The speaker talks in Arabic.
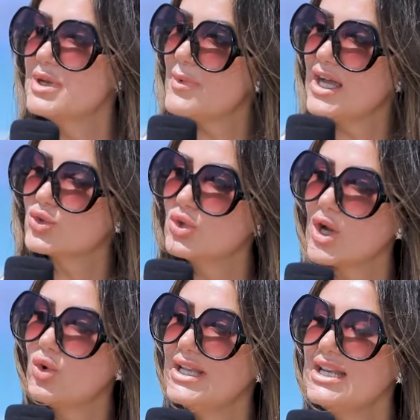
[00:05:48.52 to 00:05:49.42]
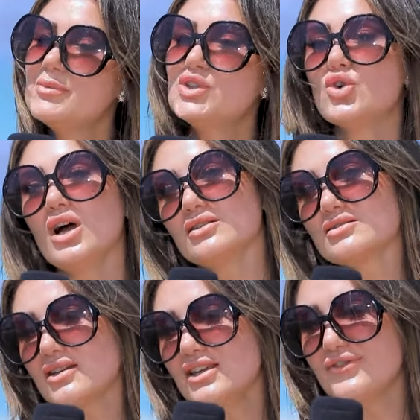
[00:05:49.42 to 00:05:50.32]
من بعض كنا كلنا بنروح
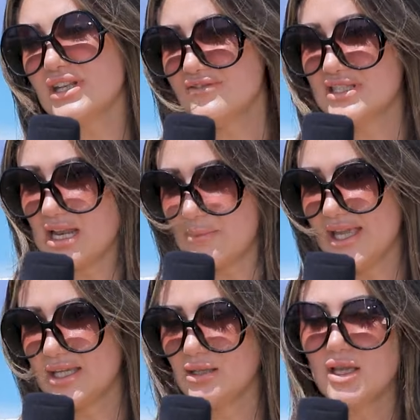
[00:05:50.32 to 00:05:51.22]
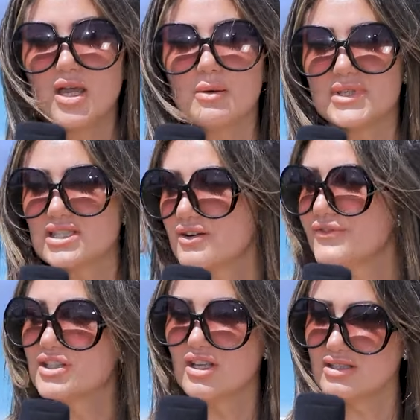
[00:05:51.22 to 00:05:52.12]
نصيف في نفس الاماكن بصرف
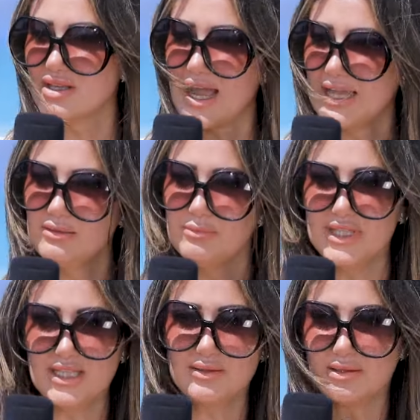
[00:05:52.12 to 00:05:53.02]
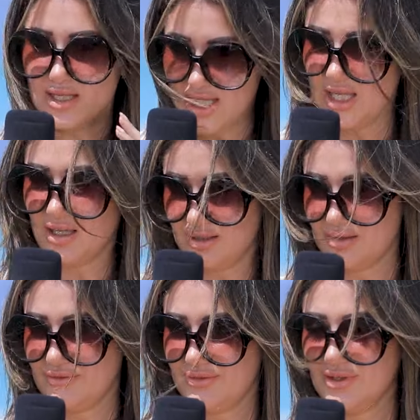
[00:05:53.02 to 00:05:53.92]
النظر عن مين ايه
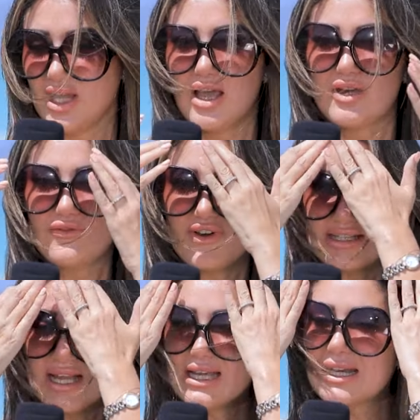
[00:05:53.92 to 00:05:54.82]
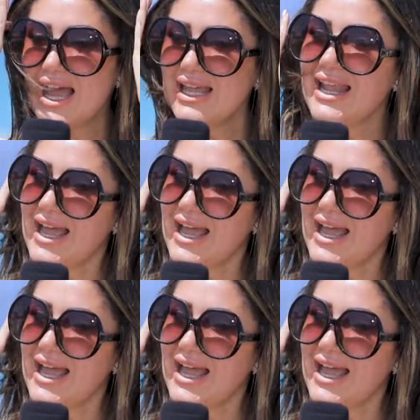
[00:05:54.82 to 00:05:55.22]
فده كان احلى